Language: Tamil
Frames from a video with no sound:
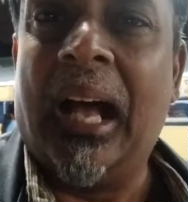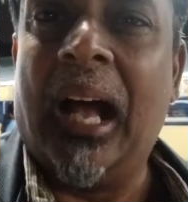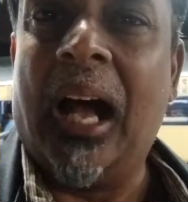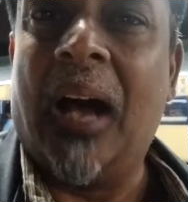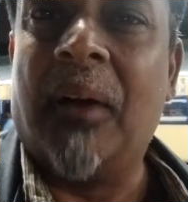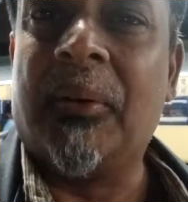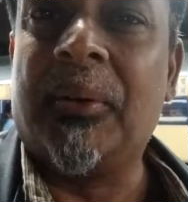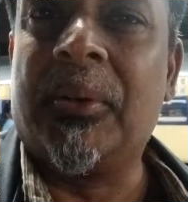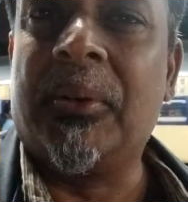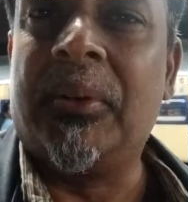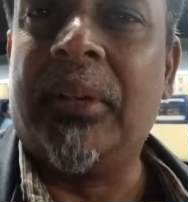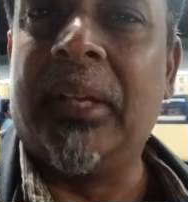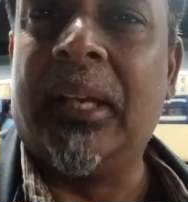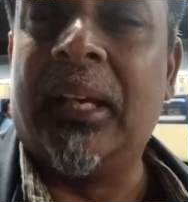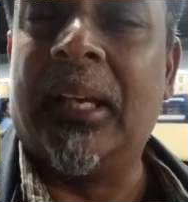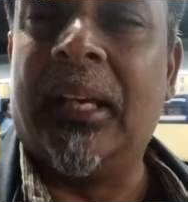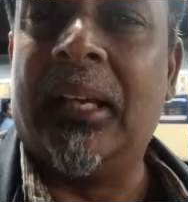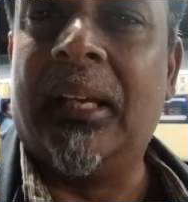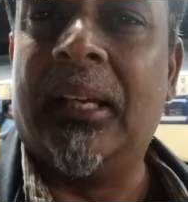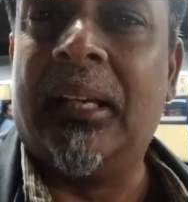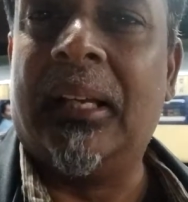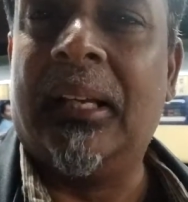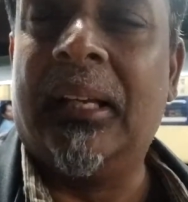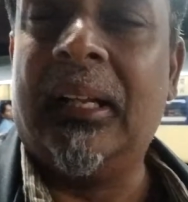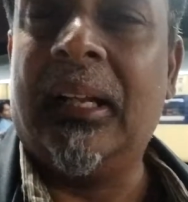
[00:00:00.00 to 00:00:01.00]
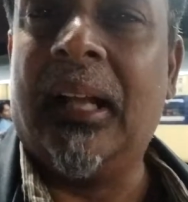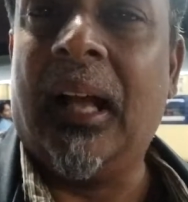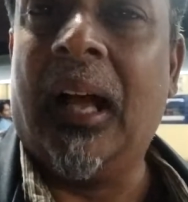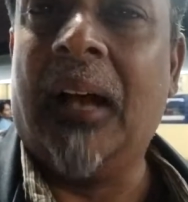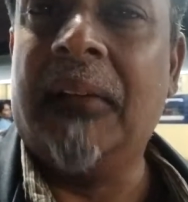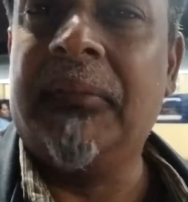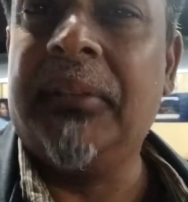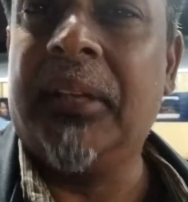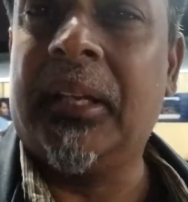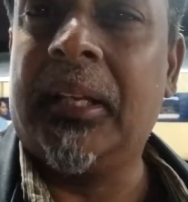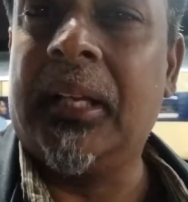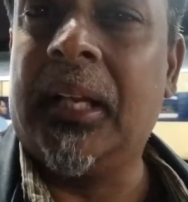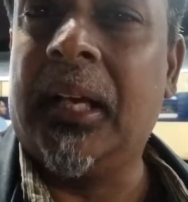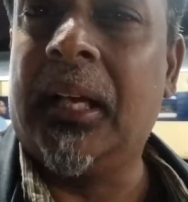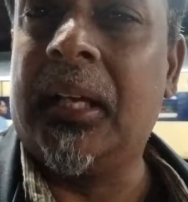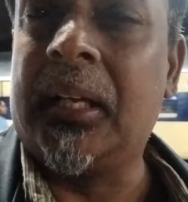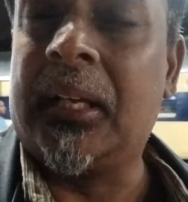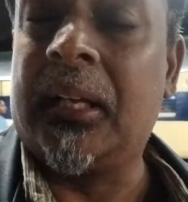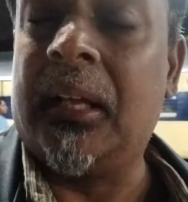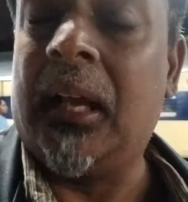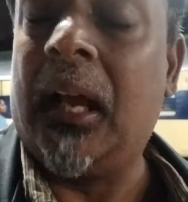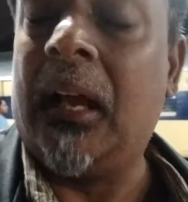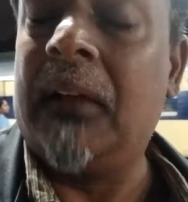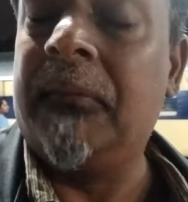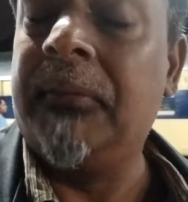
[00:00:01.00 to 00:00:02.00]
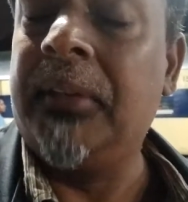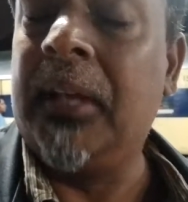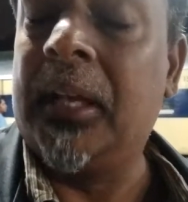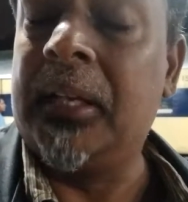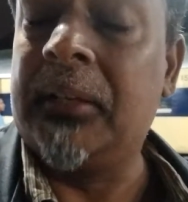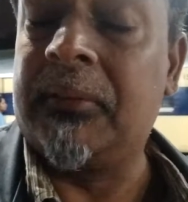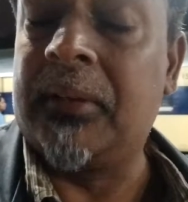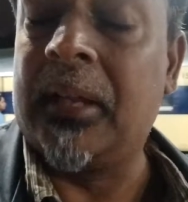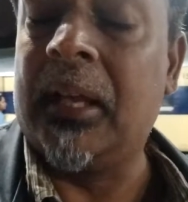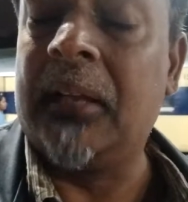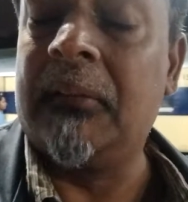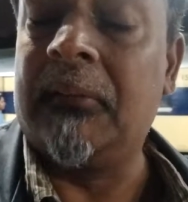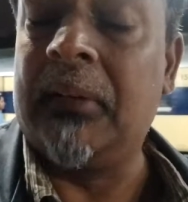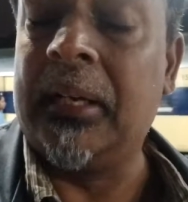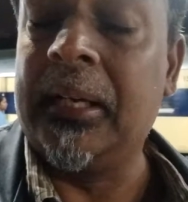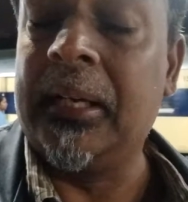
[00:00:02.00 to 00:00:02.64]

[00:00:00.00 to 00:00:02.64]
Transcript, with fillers: அவருடைய ஆவியானார் ஆவியானவரால்